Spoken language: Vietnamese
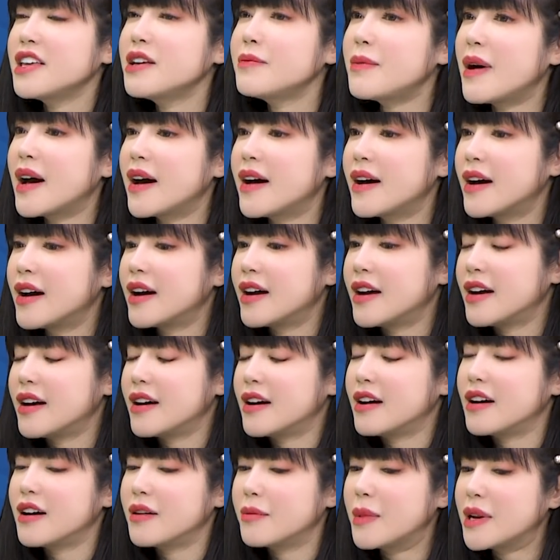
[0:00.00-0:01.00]
nhưng mà
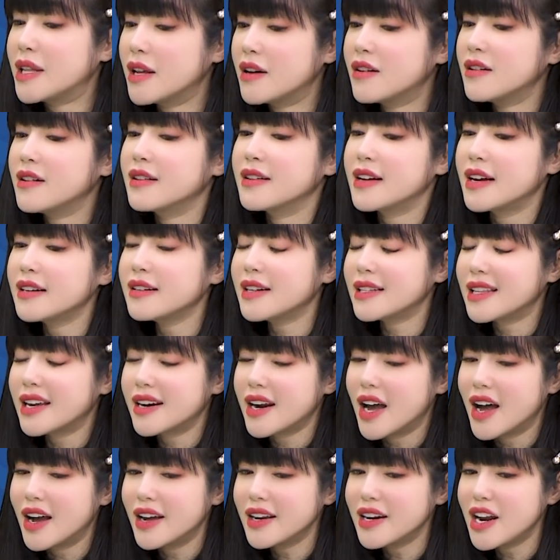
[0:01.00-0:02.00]
uh, bình thường á, người ta
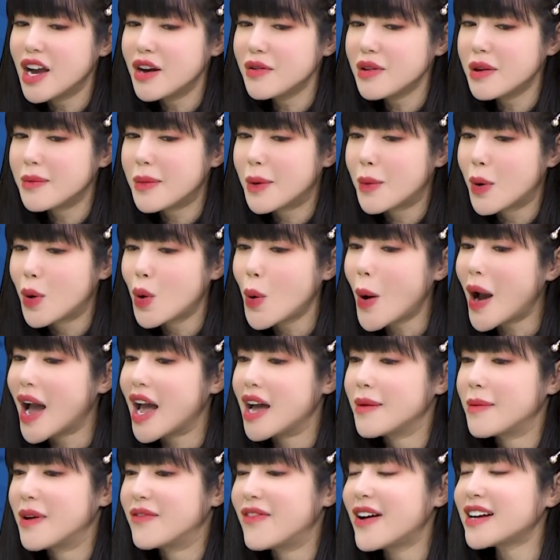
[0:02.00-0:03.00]
nói nếu như mà mối quan
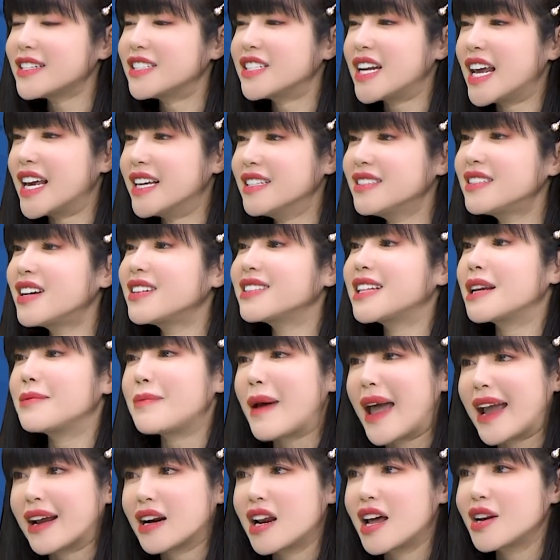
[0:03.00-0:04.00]
hệ mà phát triển từ tình
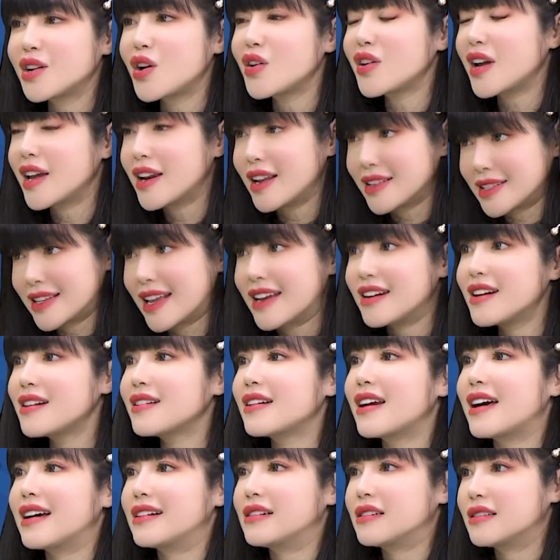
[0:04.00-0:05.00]
bạn lên có nghĩa là sẽ rất
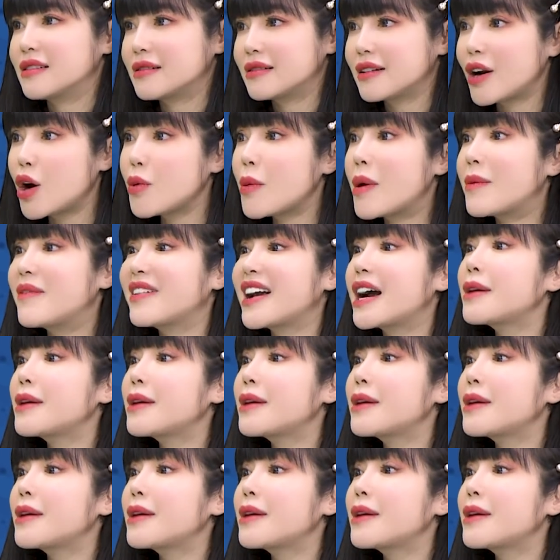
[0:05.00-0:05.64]
là lâu bền và